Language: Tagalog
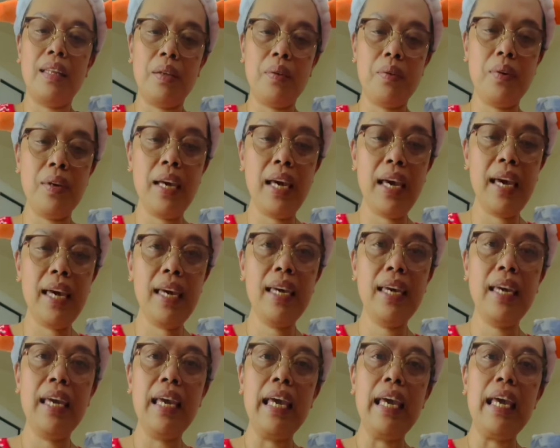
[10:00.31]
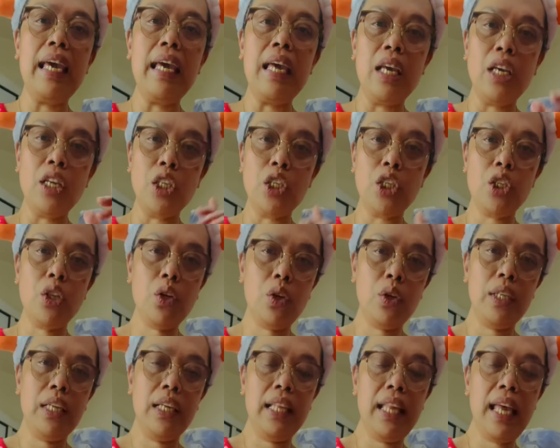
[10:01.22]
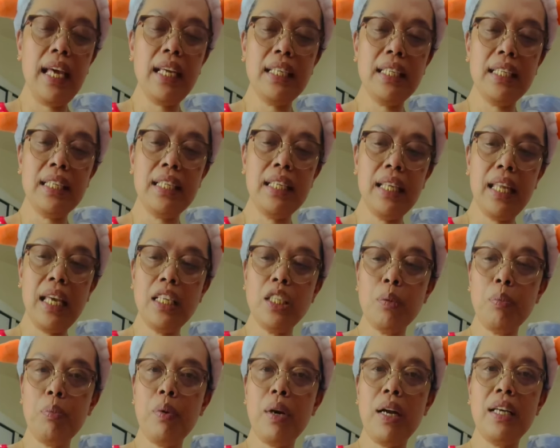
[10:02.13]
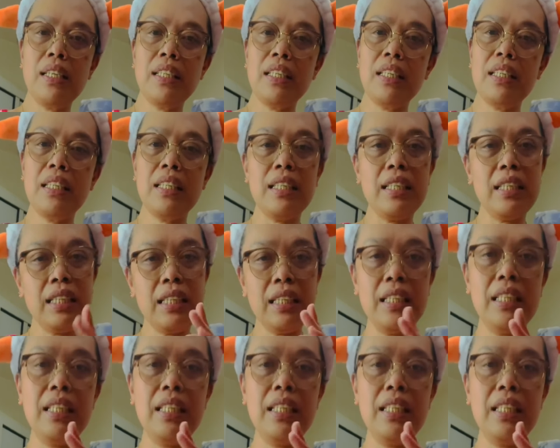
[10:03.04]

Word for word: Okay? So, the next, the next process is